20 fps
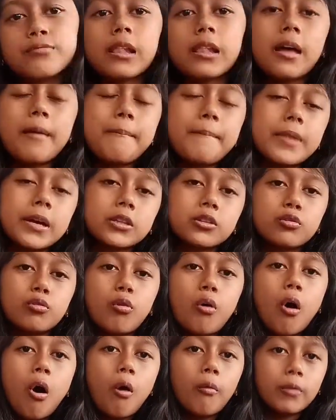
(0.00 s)
welcome back
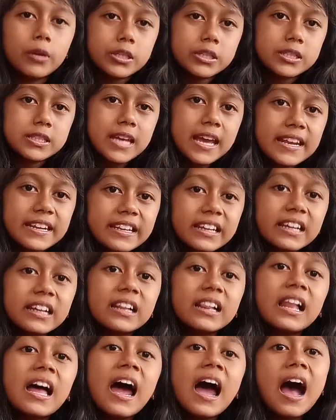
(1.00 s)
to our
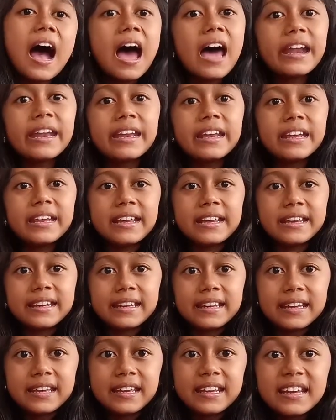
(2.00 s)
channel. Hari
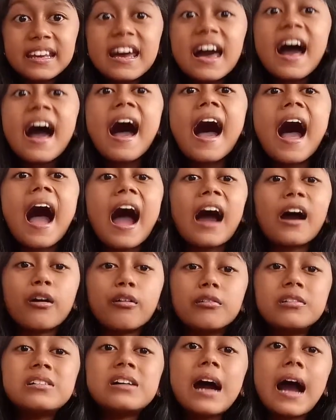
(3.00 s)
ini
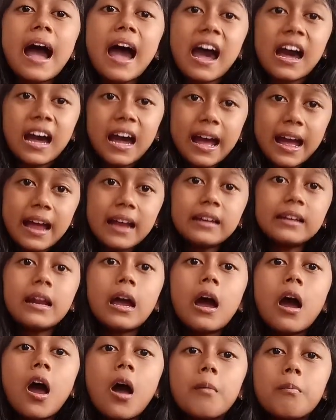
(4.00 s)
aku akan
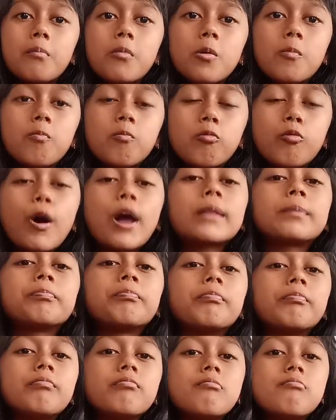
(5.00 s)
membuat
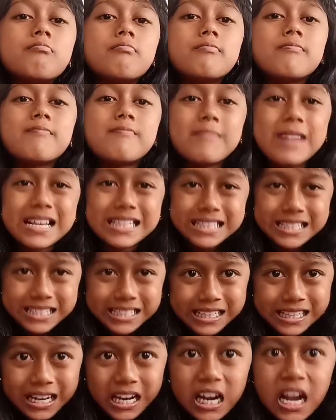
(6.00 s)
mm,
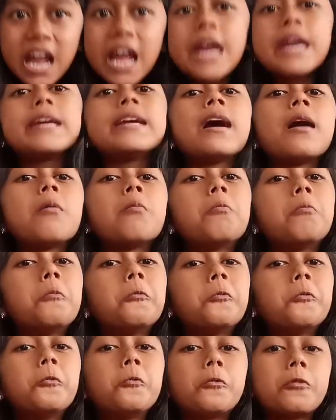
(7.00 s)
masker yang
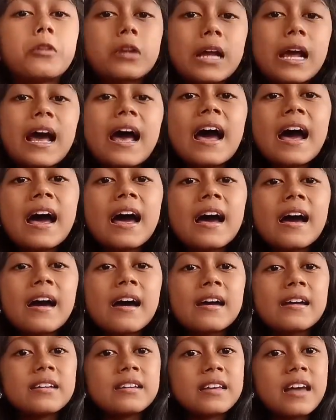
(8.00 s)
murah
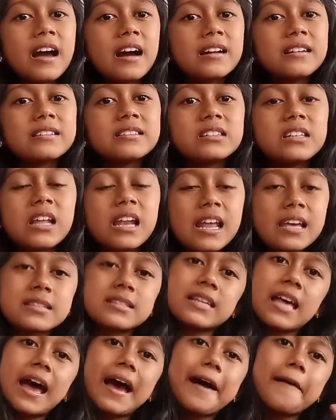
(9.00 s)
yang
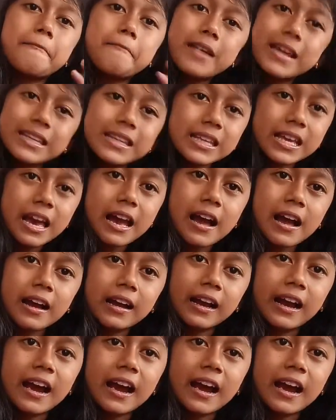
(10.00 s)
jelas aman ya